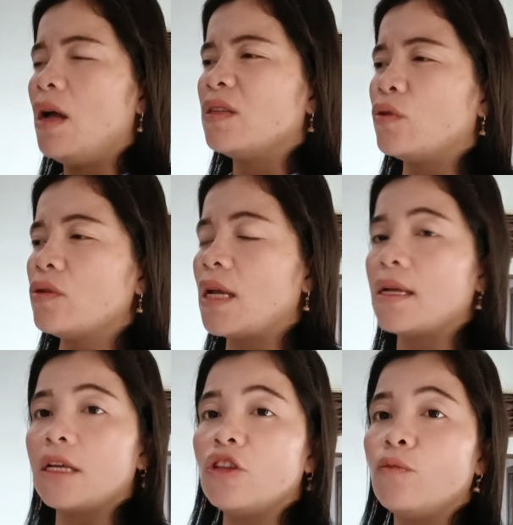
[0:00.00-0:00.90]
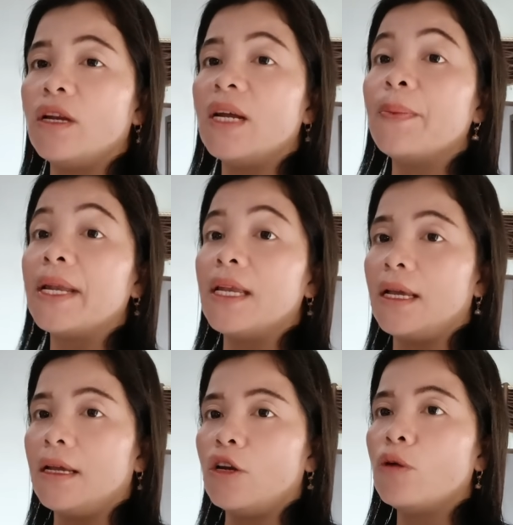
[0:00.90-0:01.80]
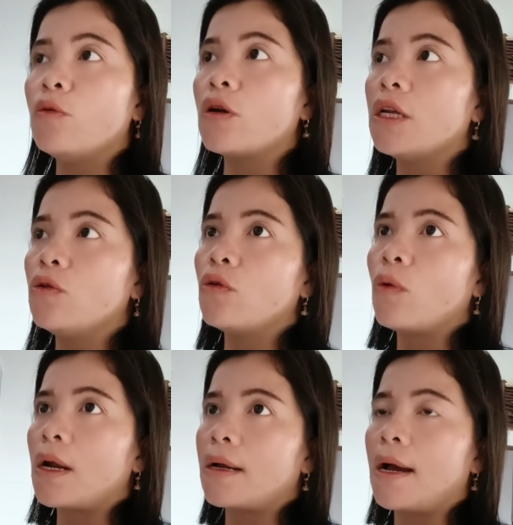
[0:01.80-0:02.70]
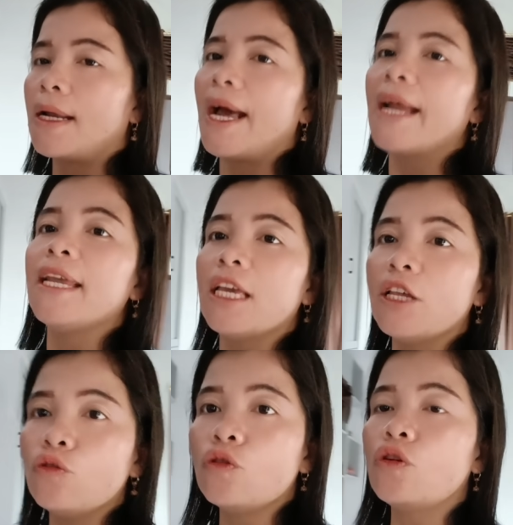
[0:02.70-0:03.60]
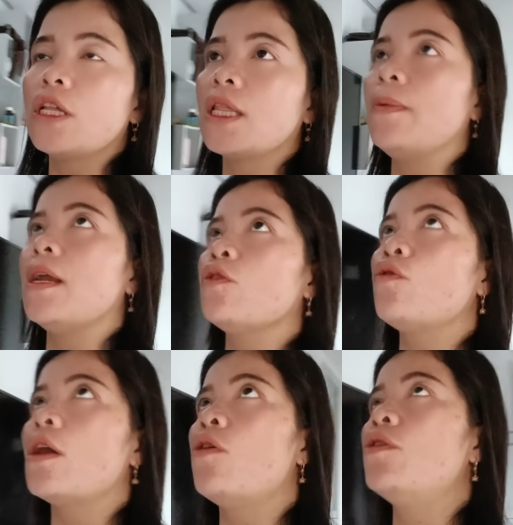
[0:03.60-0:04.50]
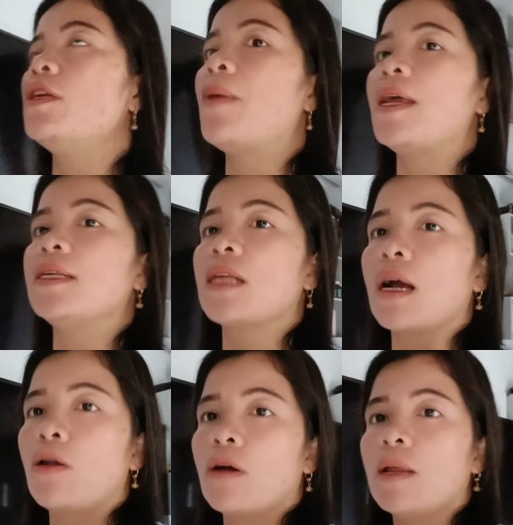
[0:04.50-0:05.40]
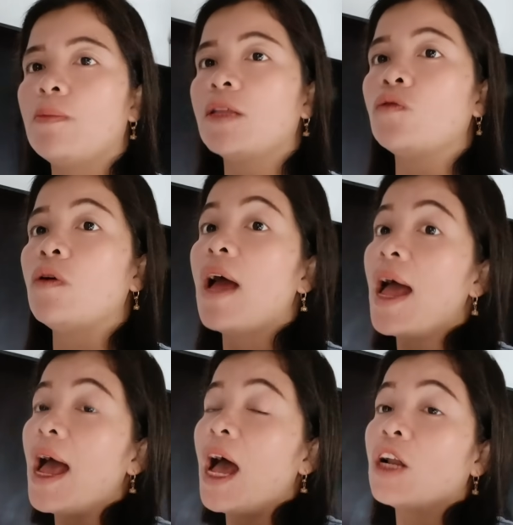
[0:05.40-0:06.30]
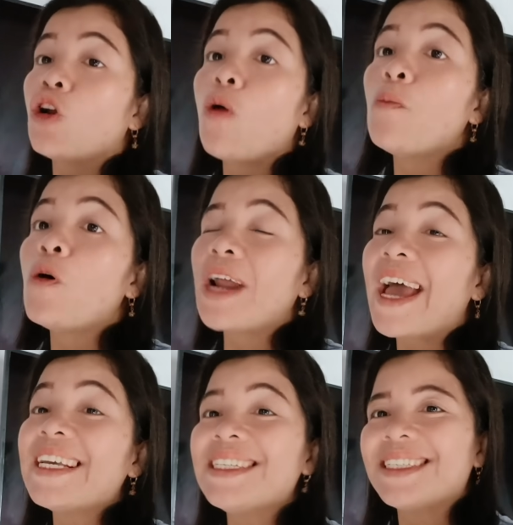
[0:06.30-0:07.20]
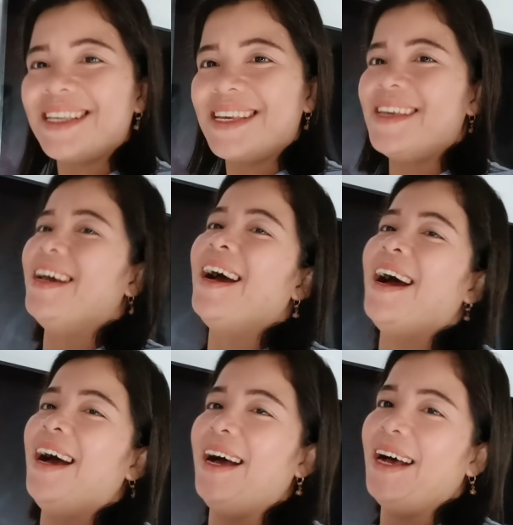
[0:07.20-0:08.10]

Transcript: Terus anak saya itu boleh dapat NIK, nomor induk keluarga. Nah, NIK itu tuh kita bilang tuh kalau di Malaysia kalau kalian bilang tuh nomor IC. Ha.